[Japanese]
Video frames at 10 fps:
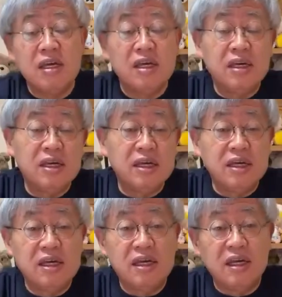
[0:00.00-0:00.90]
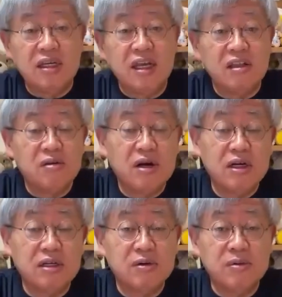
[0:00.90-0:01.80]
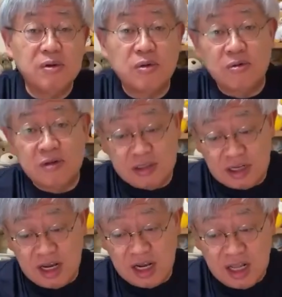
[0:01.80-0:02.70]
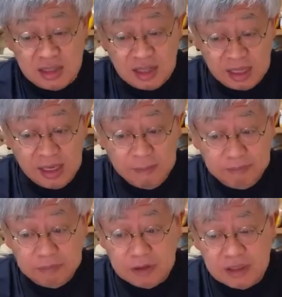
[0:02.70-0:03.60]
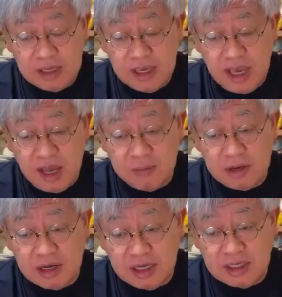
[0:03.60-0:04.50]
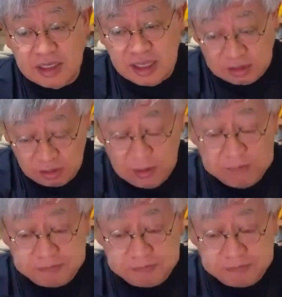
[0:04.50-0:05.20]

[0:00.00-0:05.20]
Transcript: えー、義理の母の元婚約者に払ってね、で、アメリカ行ったと。